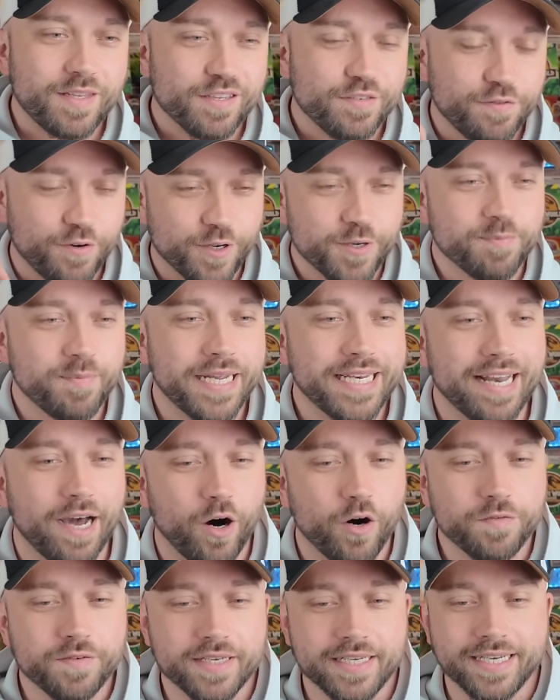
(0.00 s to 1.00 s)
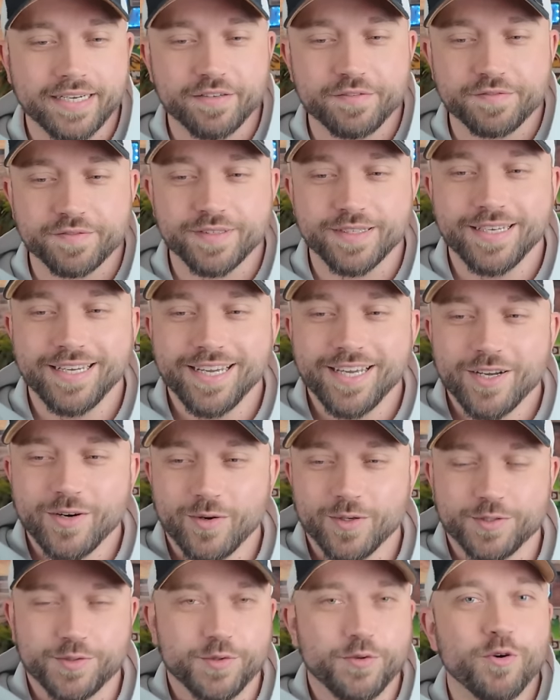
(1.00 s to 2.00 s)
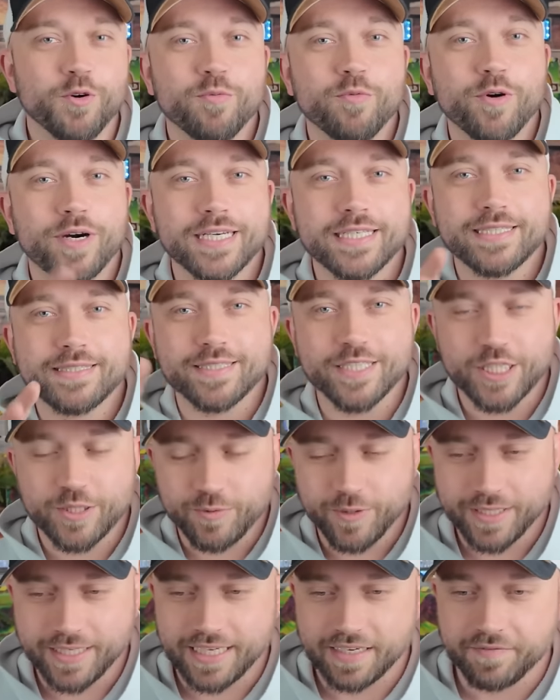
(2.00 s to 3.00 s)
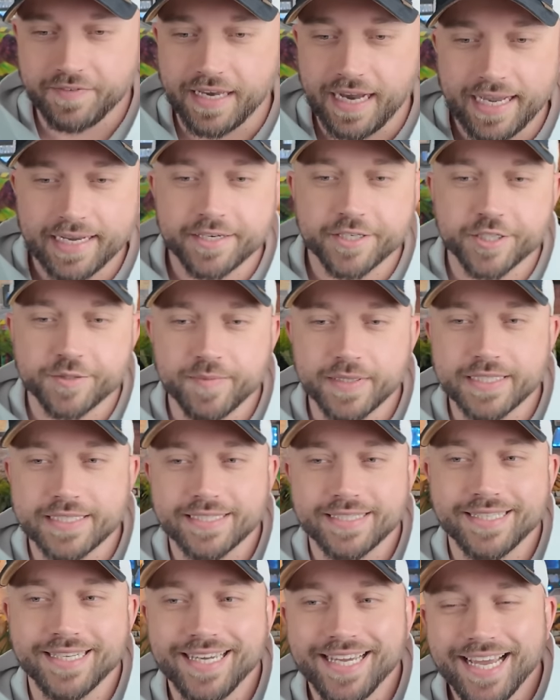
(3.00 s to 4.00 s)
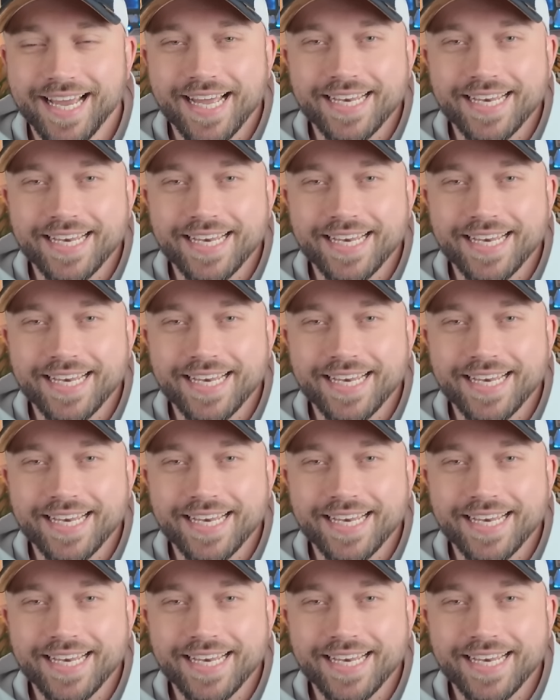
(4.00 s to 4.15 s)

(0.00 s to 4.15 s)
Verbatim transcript: von Ben aufgegriffen und so humoristisch wird irgendwie eingeschmissen,